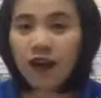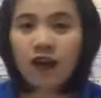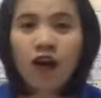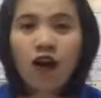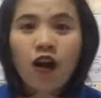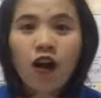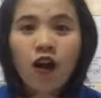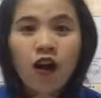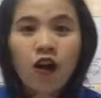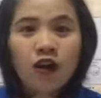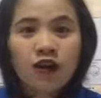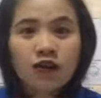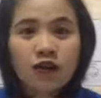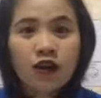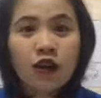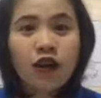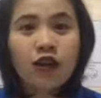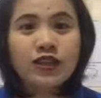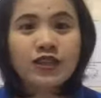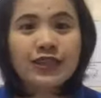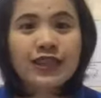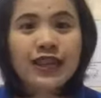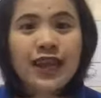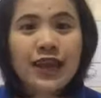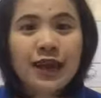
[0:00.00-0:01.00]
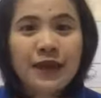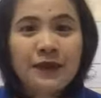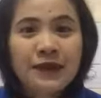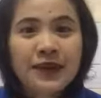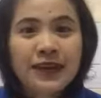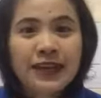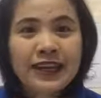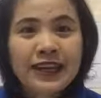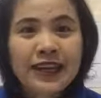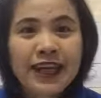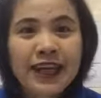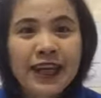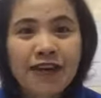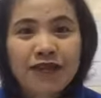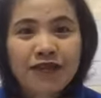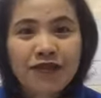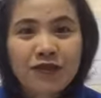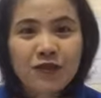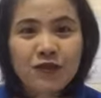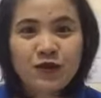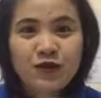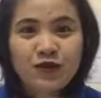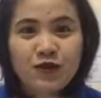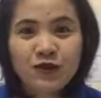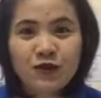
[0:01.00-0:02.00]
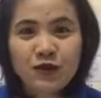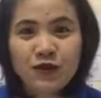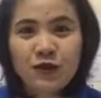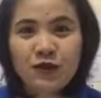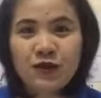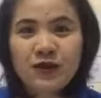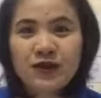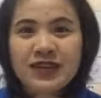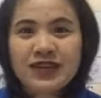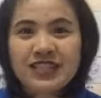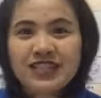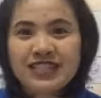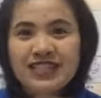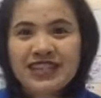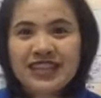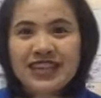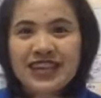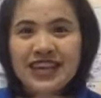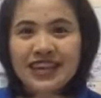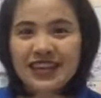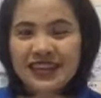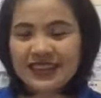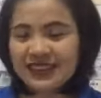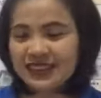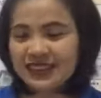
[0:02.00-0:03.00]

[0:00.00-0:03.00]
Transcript: ขอขอแชร์ไปหน้า Facebook ส่วนตัวประมาณนี้จ้ะ